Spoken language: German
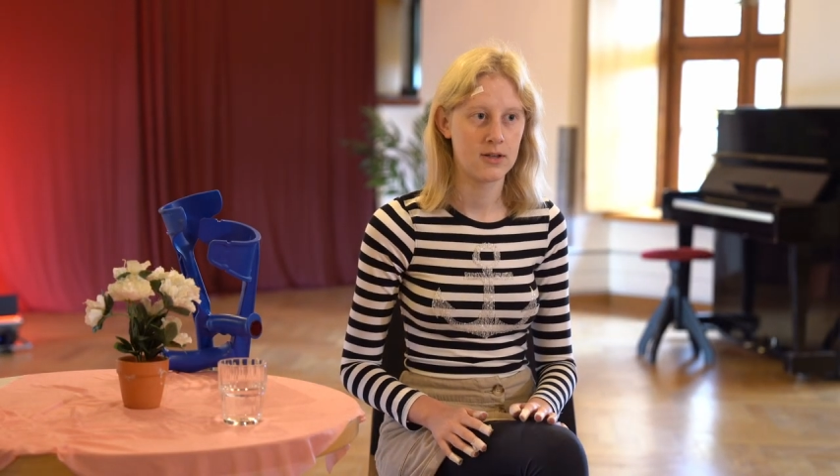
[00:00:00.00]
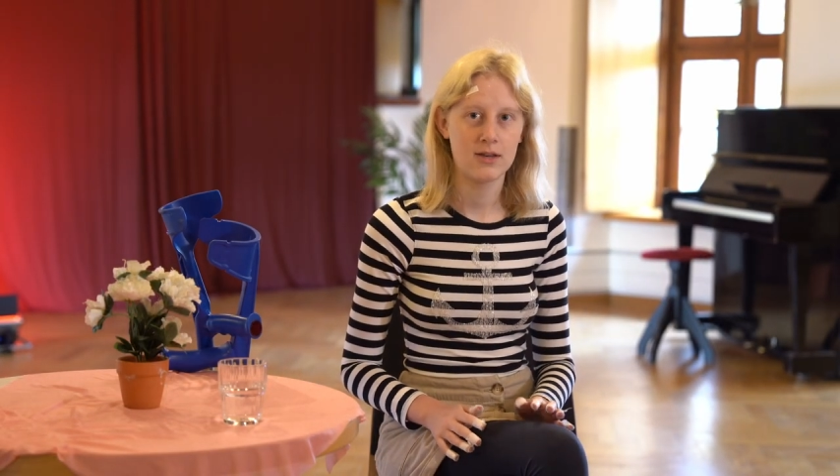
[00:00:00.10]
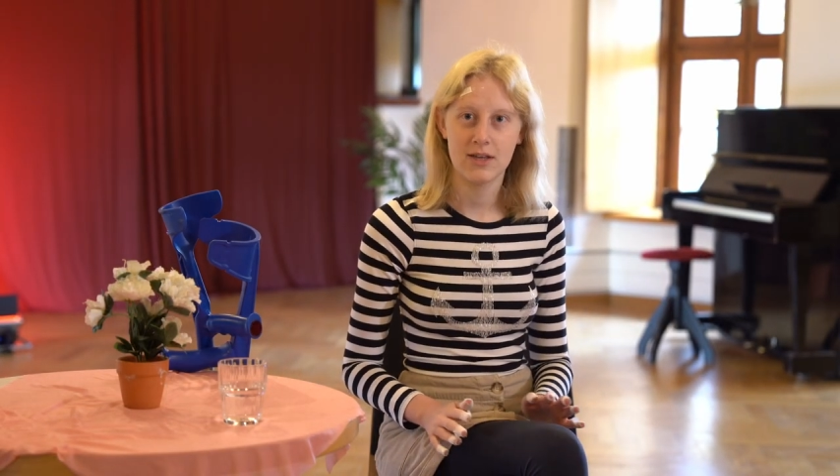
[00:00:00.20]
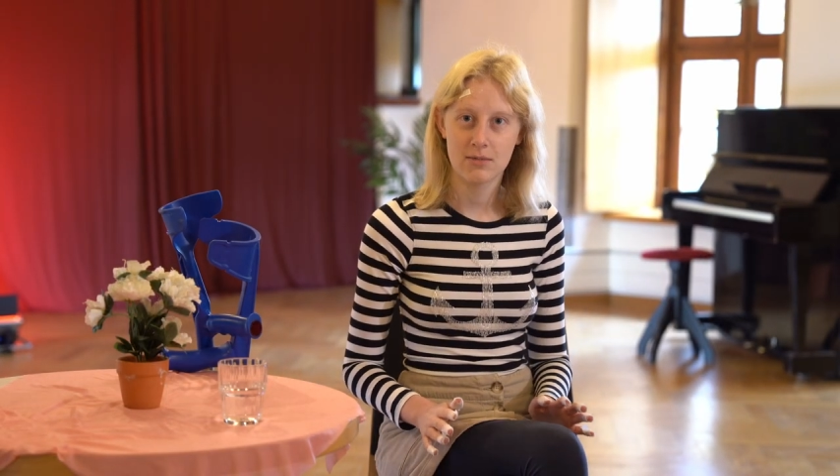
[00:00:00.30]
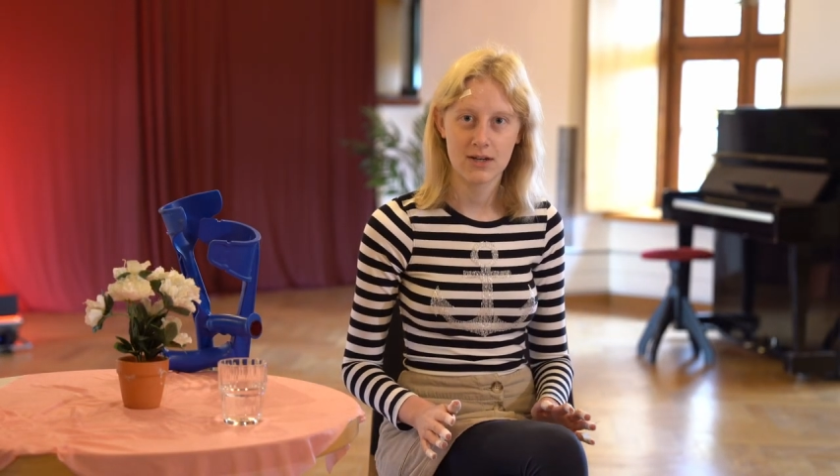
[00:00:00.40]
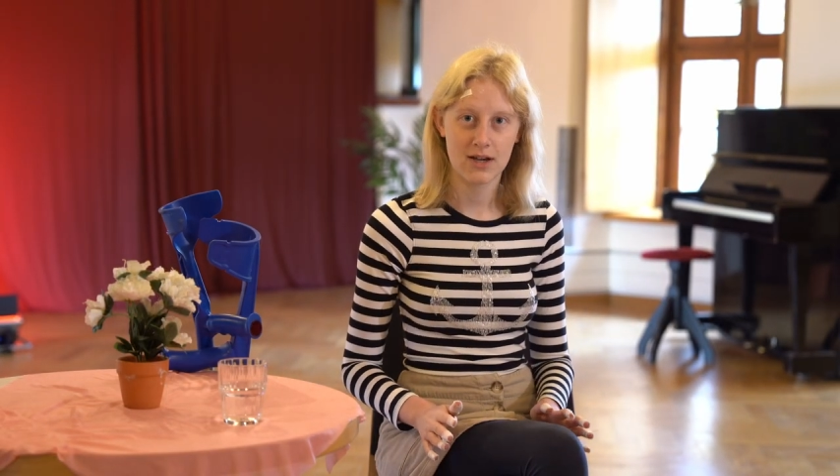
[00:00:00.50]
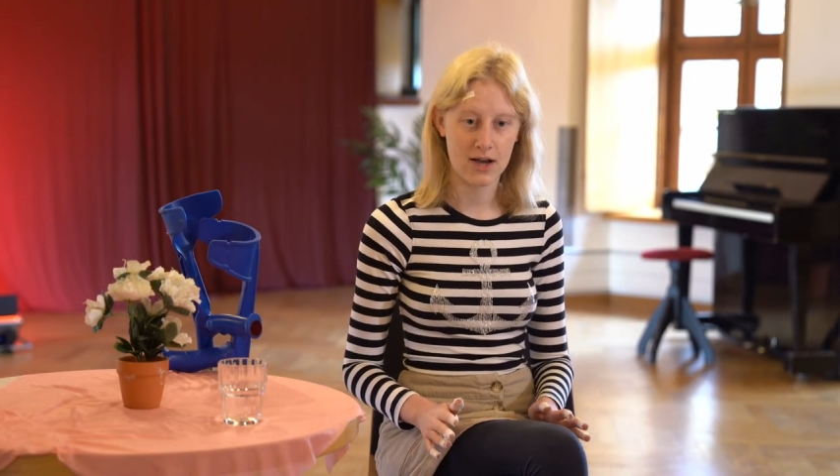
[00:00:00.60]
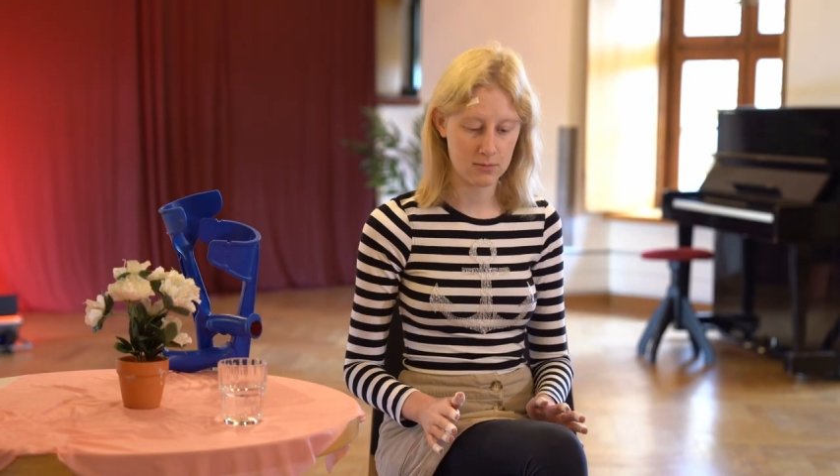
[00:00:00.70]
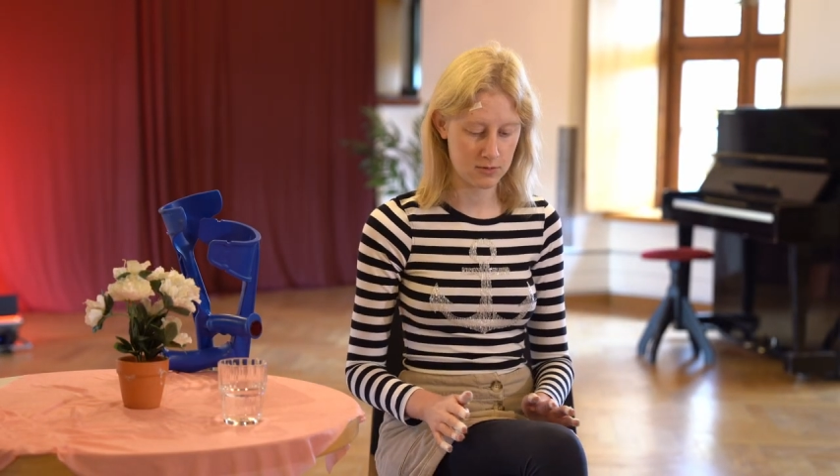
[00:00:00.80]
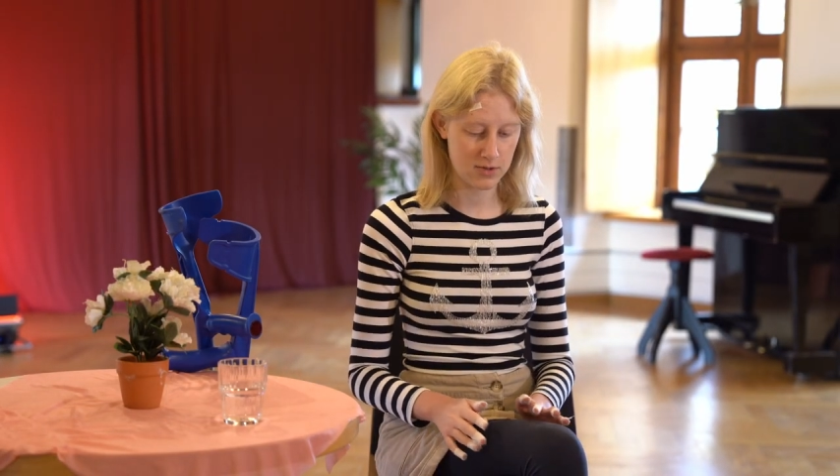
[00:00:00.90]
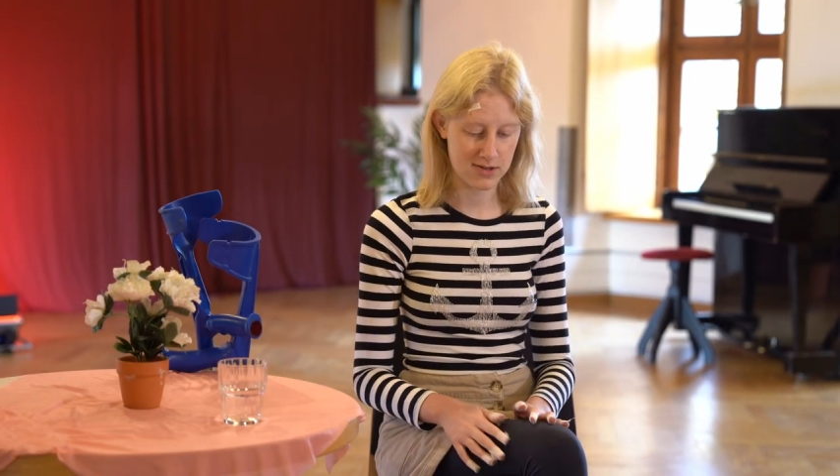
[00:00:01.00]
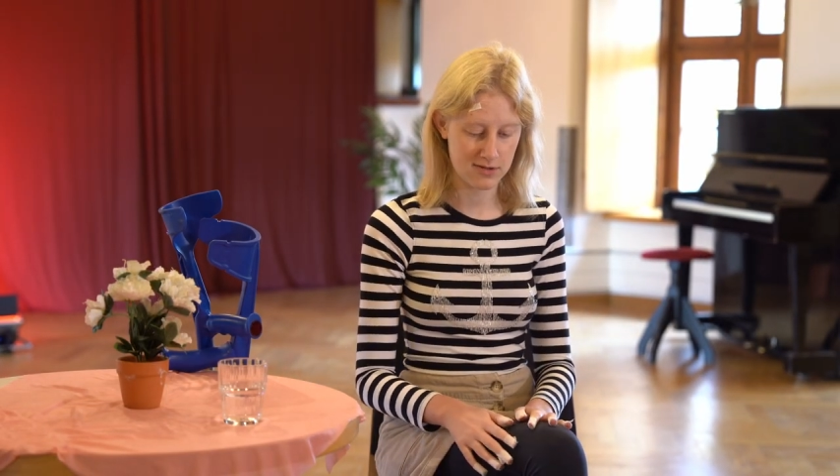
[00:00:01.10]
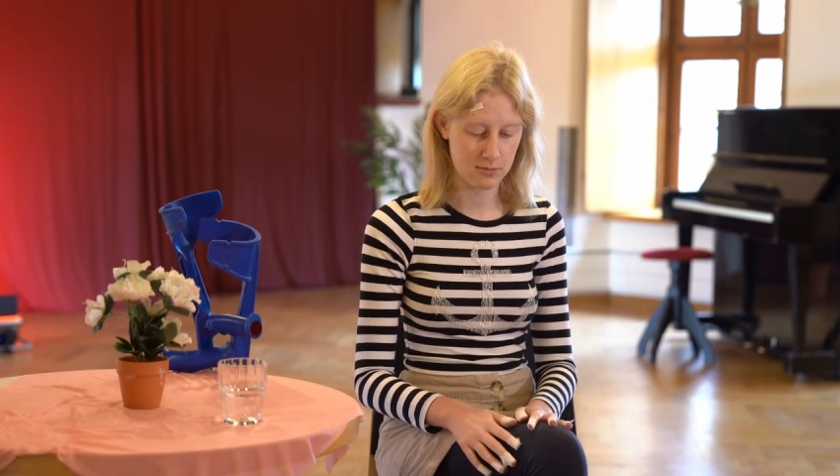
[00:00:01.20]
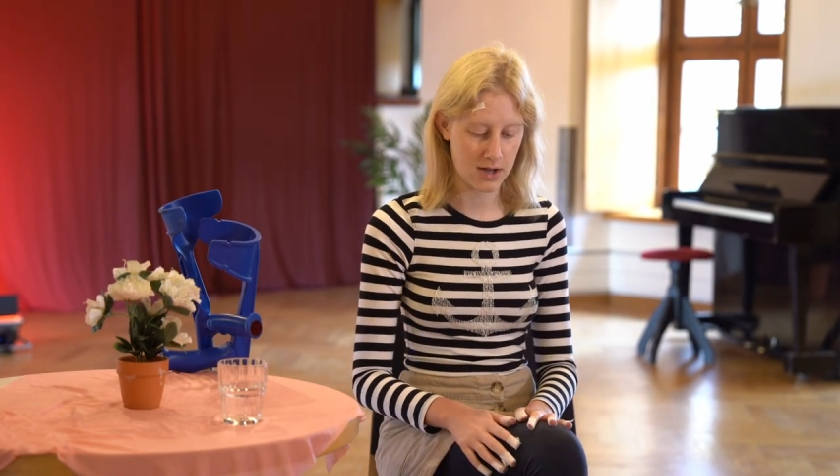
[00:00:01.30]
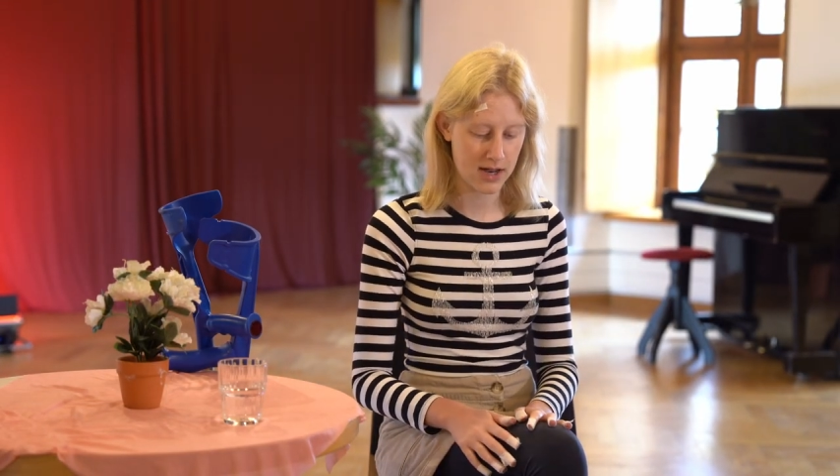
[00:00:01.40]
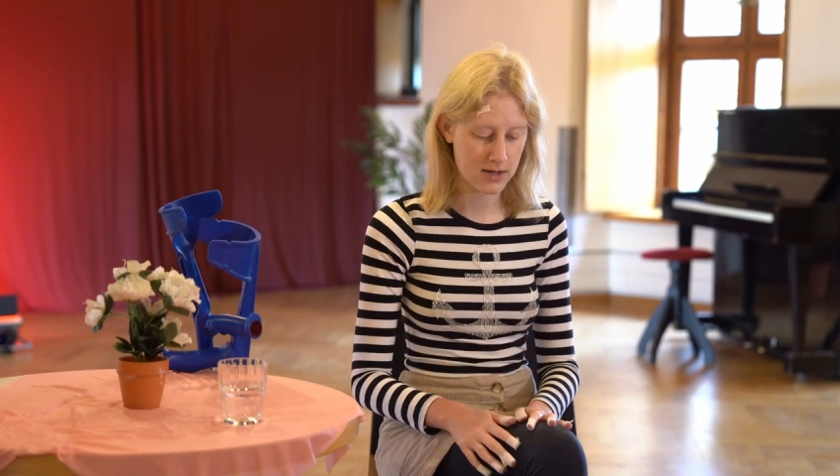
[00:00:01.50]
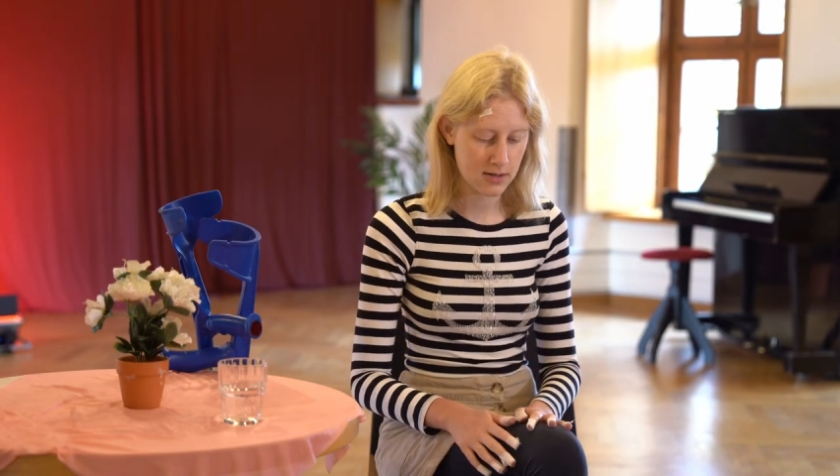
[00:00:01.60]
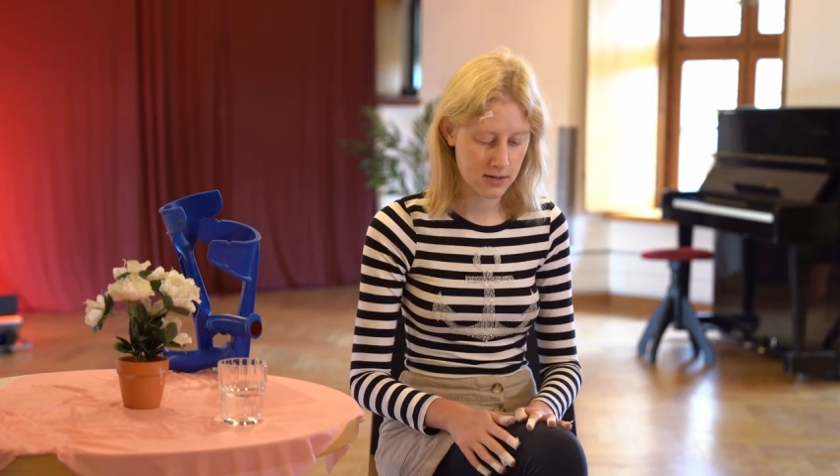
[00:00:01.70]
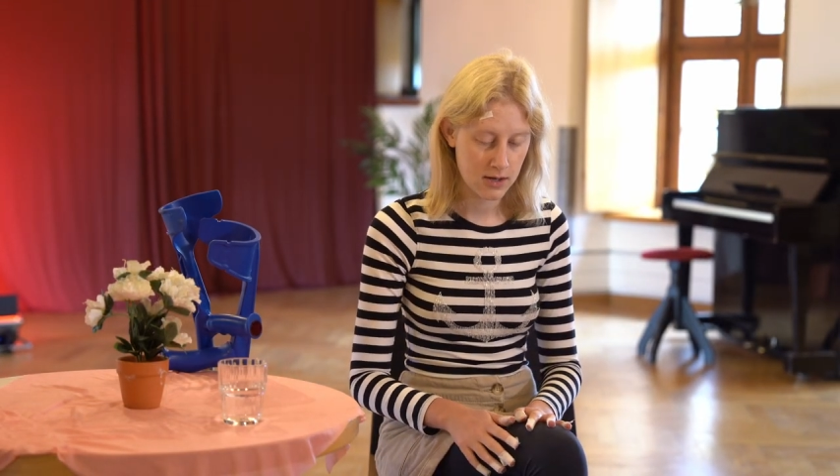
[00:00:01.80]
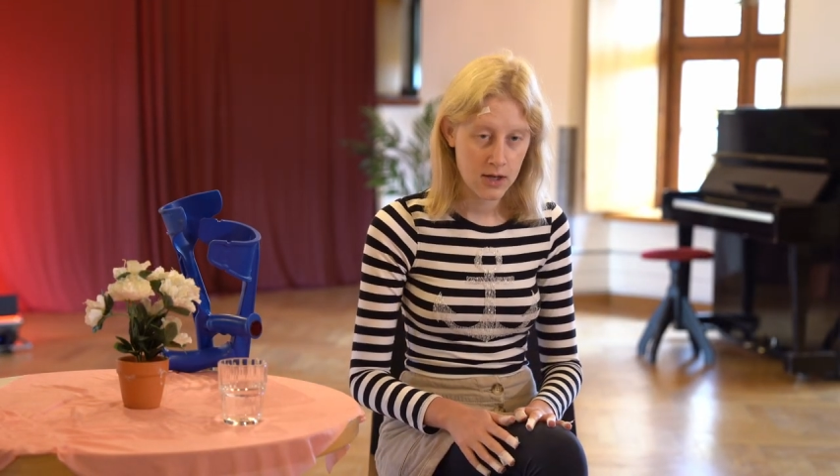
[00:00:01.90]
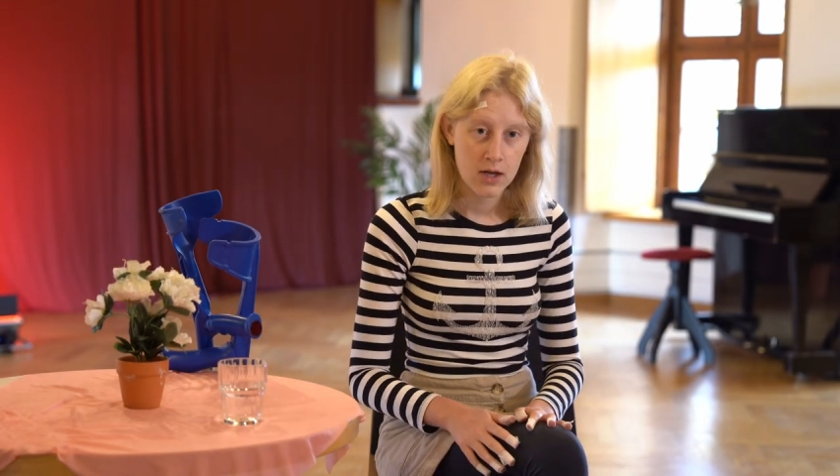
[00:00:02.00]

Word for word: Niemand kam, um es zu behandeln